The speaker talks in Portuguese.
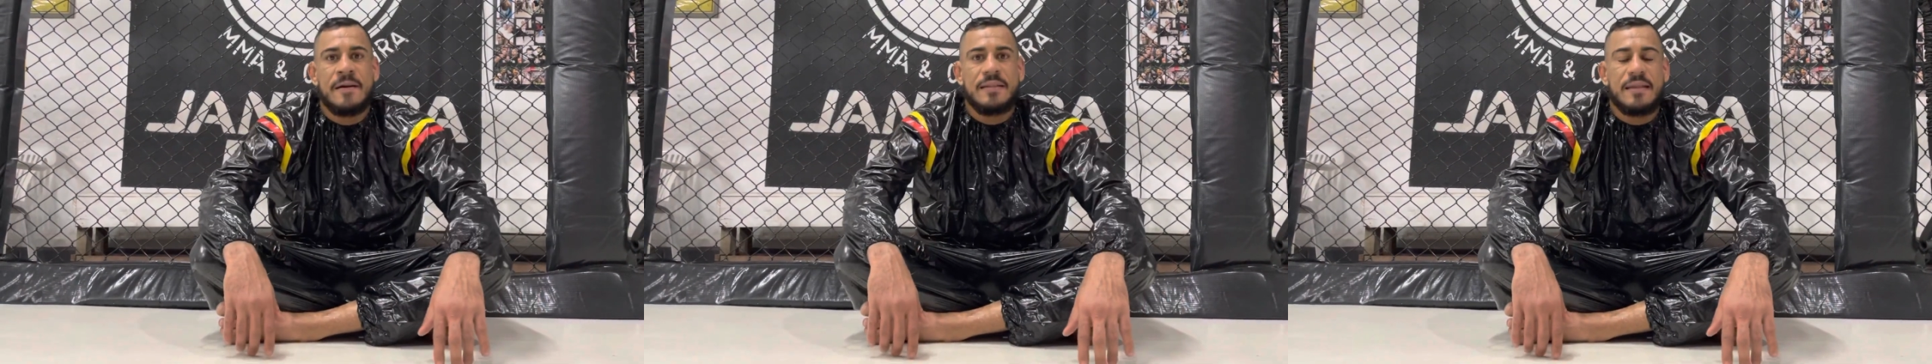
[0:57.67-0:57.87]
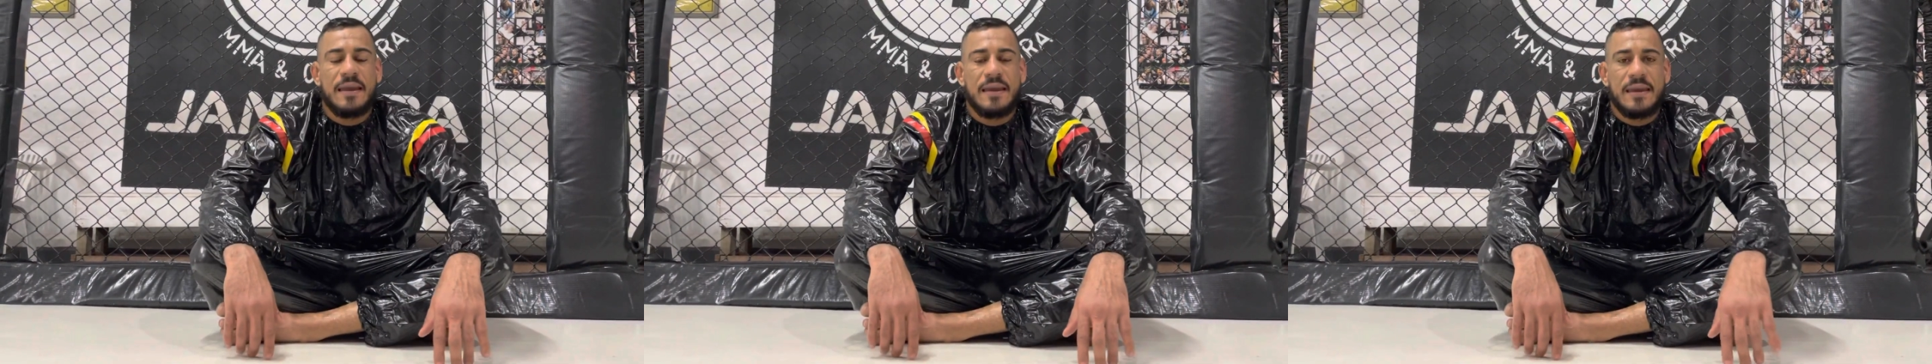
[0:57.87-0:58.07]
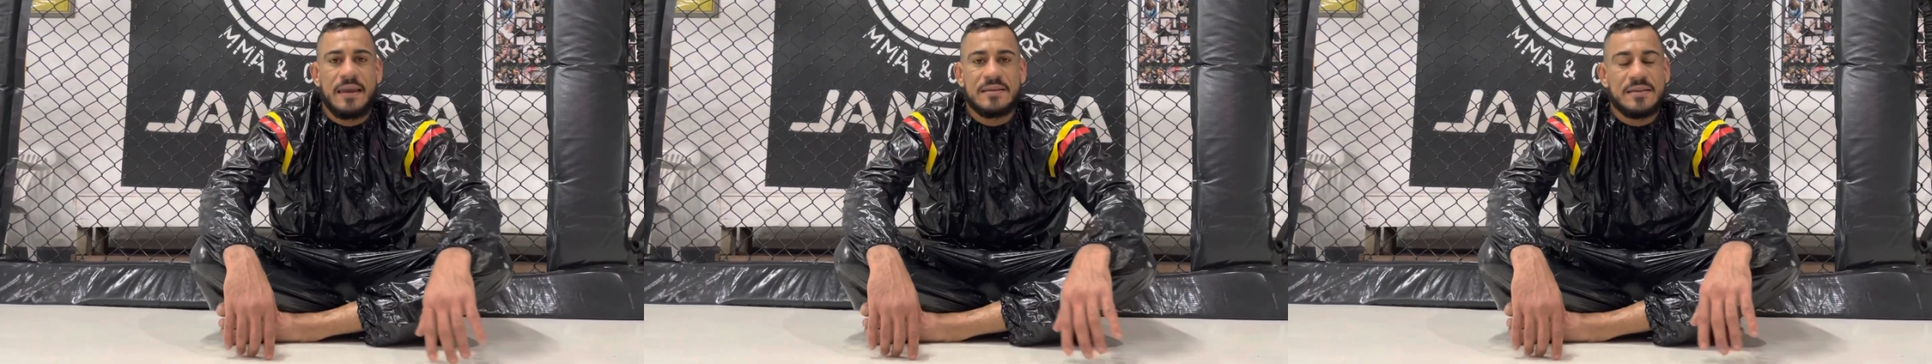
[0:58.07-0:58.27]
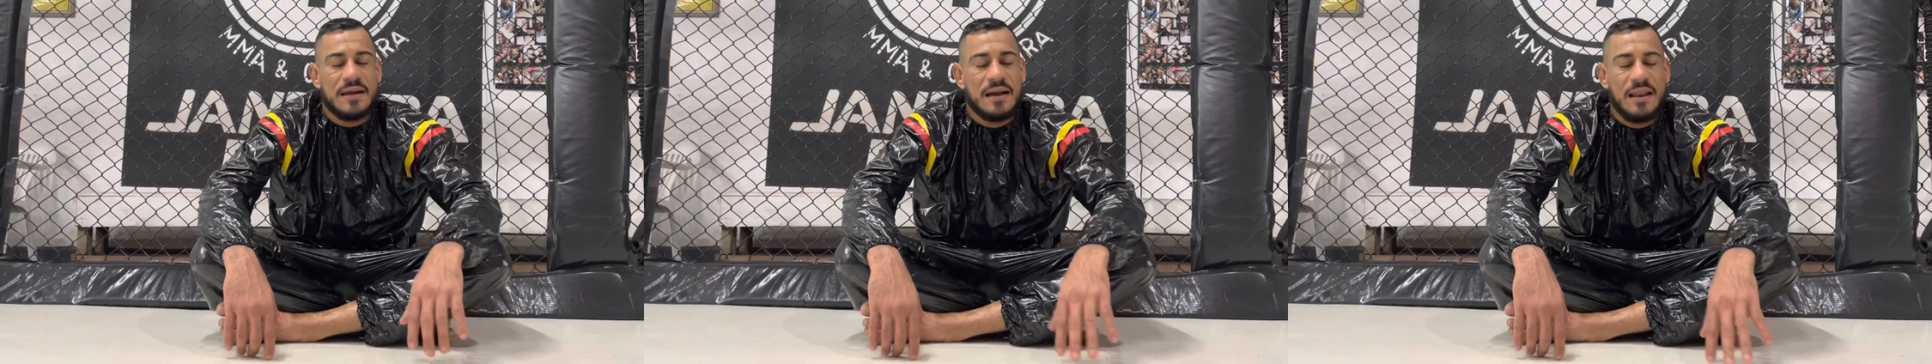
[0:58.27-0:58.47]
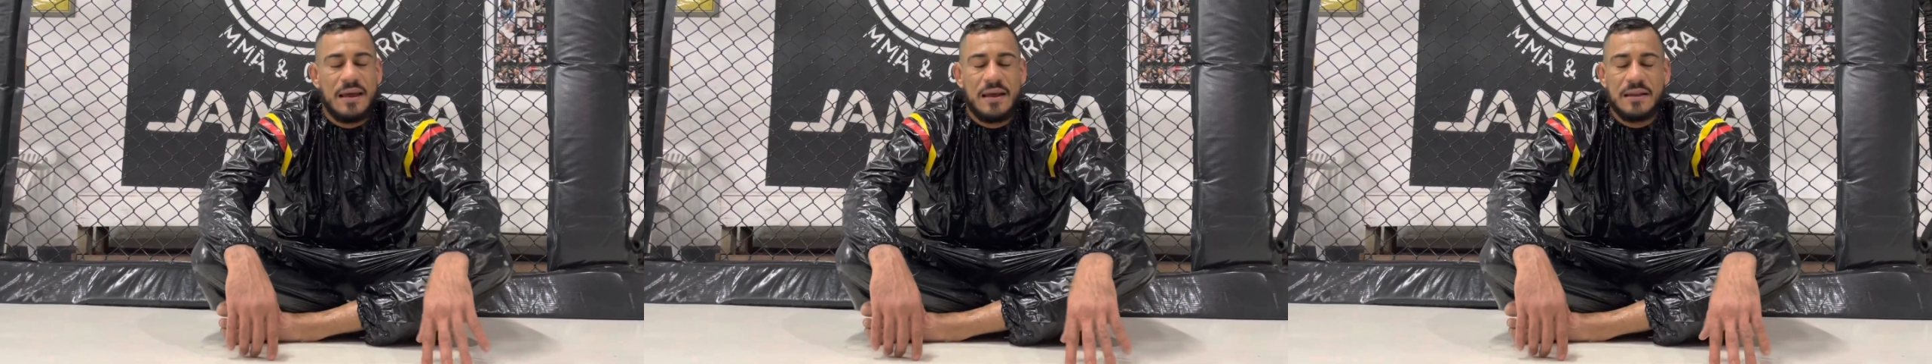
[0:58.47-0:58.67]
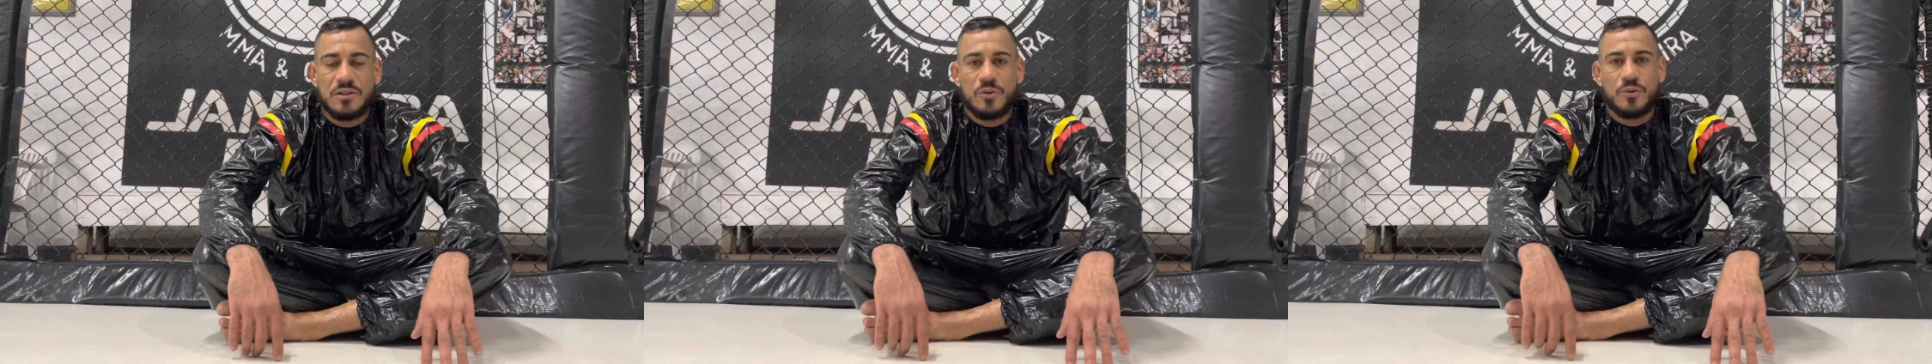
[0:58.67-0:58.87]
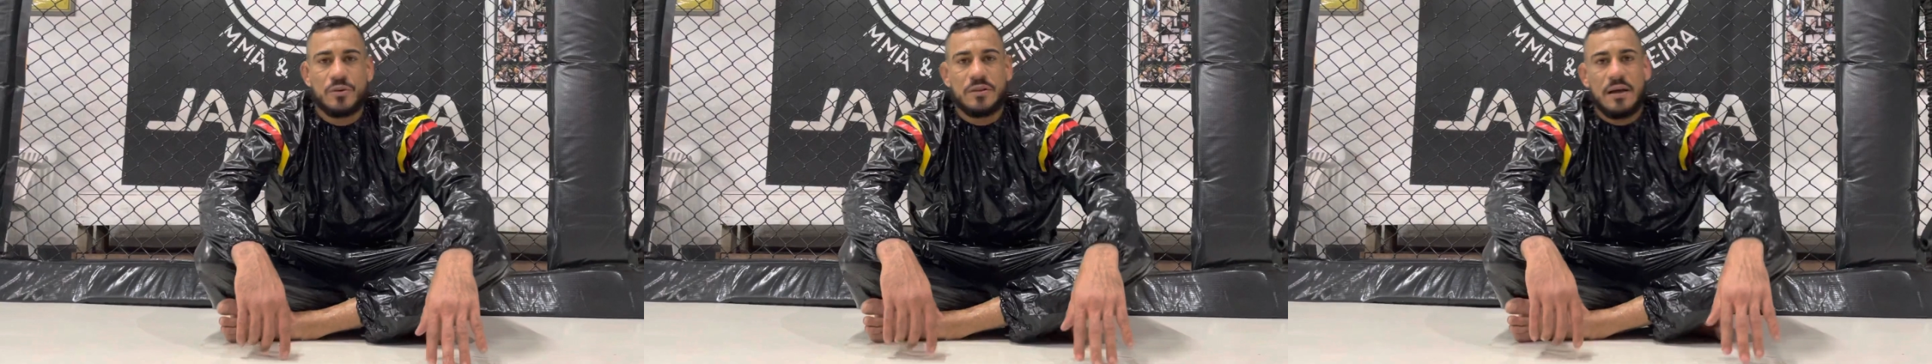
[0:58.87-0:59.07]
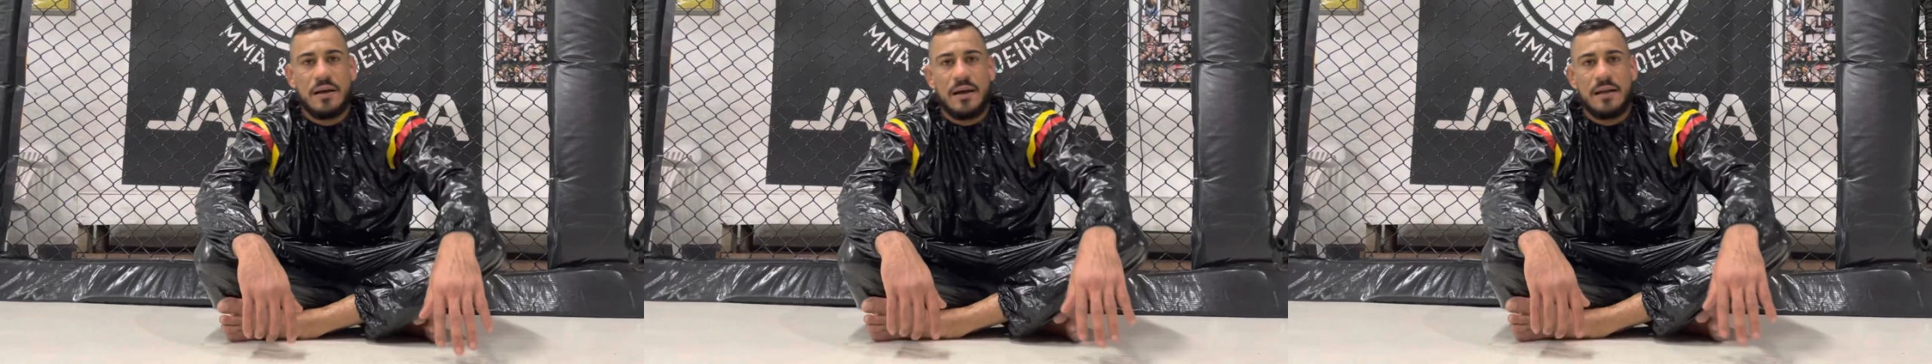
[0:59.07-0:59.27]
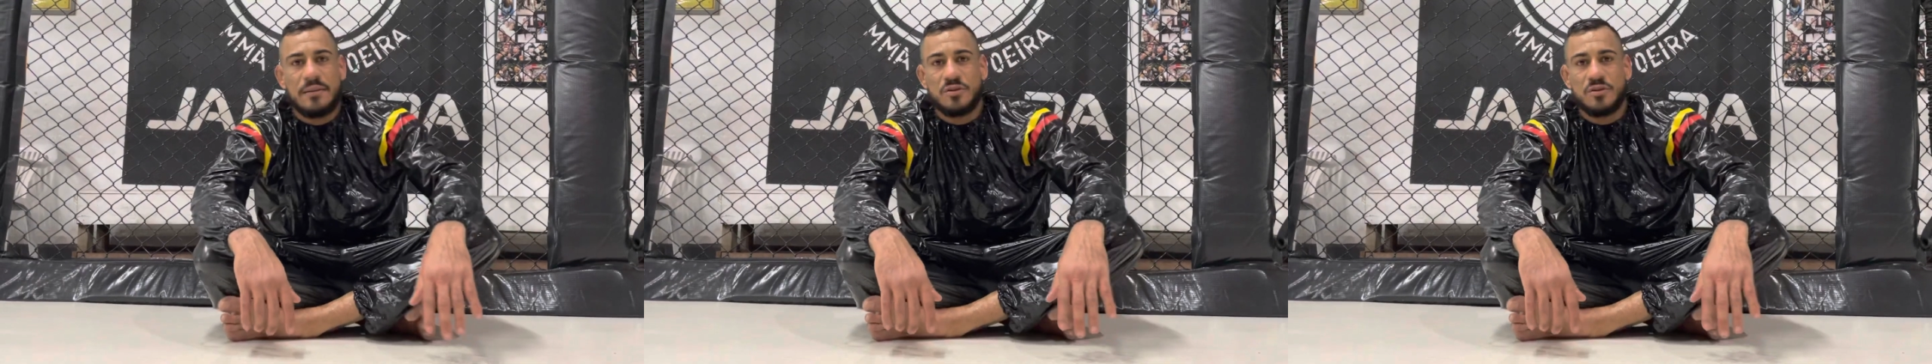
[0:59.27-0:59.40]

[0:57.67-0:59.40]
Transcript: Tem essa galera toda